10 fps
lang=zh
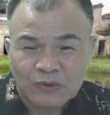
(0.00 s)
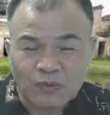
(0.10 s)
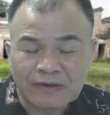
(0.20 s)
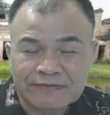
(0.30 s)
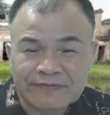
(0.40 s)

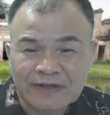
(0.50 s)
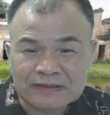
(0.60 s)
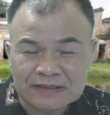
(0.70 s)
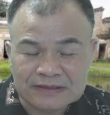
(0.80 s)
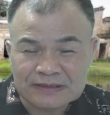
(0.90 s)
官方
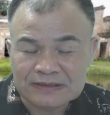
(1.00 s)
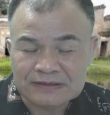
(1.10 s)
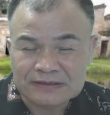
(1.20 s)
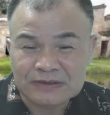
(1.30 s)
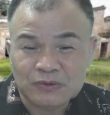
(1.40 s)
的记
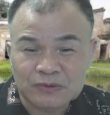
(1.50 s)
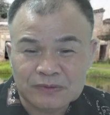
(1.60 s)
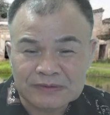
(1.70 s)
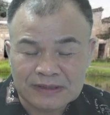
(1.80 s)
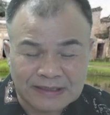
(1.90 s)
记录
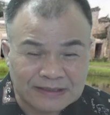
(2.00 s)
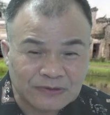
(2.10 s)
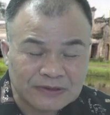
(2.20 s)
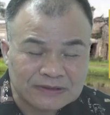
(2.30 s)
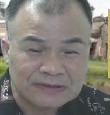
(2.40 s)
的年
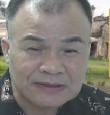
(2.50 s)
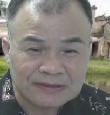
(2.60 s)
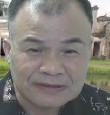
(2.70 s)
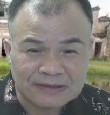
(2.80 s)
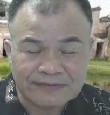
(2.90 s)
月日的
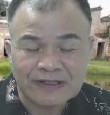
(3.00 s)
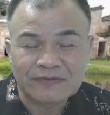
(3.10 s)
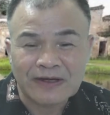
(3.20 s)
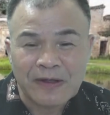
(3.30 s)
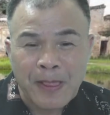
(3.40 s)
一个方
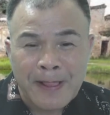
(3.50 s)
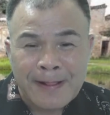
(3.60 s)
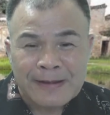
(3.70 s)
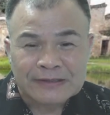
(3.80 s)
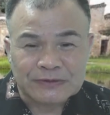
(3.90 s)
法，
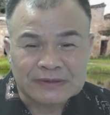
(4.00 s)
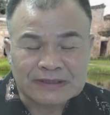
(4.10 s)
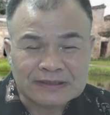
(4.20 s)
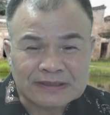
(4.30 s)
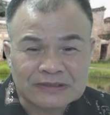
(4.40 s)
所以
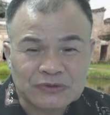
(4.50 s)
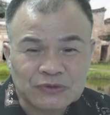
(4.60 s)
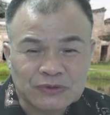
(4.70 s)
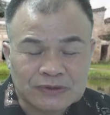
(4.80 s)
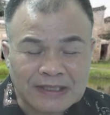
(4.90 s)
呢，根
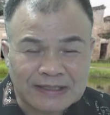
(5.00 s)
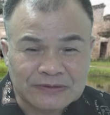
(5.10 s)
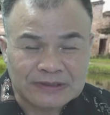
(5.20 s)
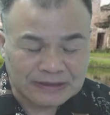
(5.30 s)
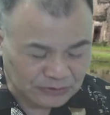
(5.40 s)
据韩
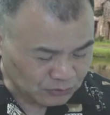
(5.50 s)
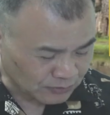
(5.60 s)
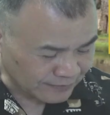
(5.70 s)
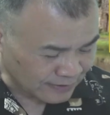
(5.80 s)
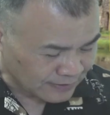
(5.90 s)
愈的一个
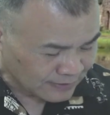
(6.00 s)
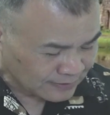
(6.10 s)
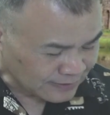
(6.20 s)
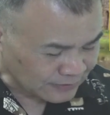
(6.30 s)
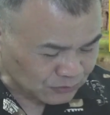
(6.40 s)
说法，
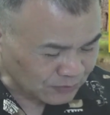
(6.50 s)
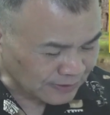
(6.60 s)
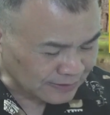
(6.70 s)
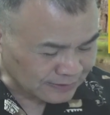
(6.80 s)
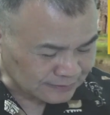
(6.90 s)
他说
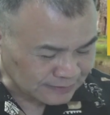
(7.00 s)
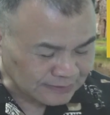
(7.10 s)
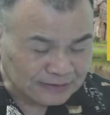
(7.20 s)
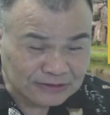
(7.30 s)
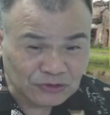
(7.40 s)
了这
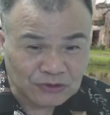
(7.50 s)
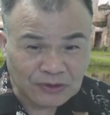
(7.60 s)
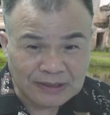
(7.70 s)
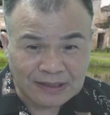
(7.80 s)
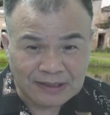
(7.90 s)
个李虚
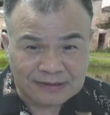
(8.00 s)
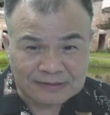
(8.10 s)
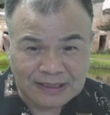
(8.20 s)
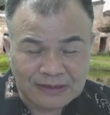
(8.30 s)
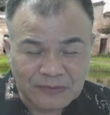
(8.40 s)
中啊，啊，
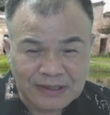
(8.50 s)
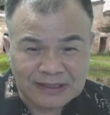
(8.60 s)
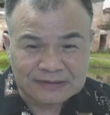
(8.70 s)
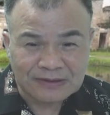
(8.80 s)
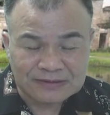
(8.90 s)
他会
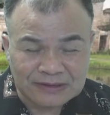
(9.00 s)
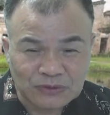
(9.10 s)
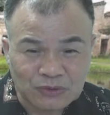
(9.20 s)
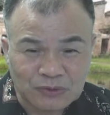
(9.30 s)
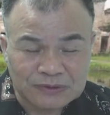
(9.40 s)
按照
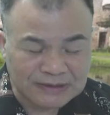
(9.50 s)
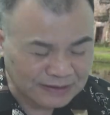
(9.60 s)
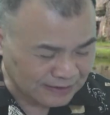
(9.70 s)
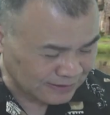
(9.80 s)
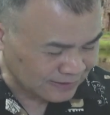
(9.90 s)
人出生的
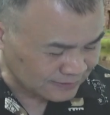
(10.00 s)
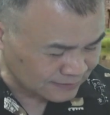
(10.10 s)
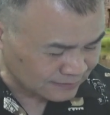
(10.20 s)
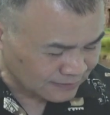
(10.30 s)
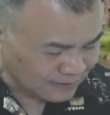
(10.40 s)
年月
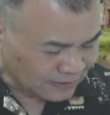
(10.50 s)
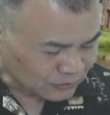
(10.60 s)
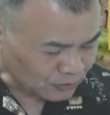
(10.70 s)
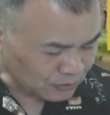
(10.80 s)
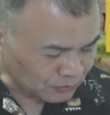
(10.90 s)
日
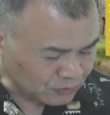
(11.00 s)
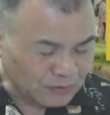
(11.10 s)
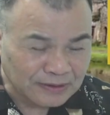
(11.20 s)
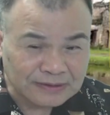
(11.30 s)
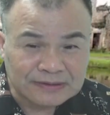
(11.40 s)
所
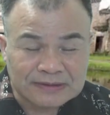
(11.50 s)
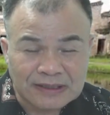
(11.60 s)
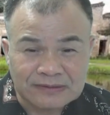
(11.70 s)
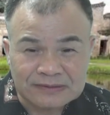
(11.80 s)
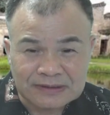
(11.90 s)
对
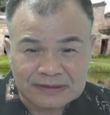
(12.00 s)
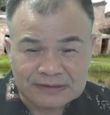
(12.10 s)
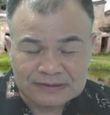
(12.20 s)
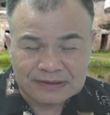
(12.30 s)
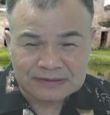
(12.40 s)
照的
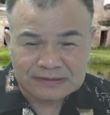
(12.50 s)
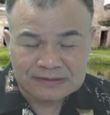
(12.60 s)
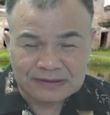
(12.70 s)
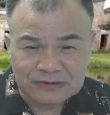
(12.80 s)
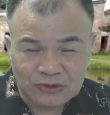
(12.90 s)
生
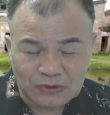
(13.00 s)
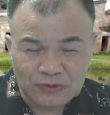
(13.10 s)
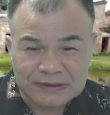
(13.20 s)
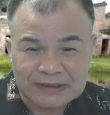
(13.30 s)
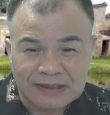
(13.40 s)
呃所
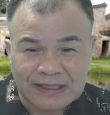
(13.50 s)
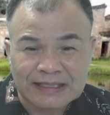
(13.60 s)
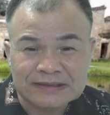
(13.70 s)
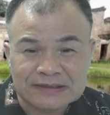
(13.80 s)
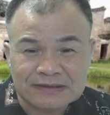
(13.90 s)
对照的
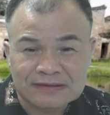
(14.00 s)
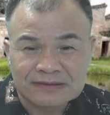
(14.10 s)
干支，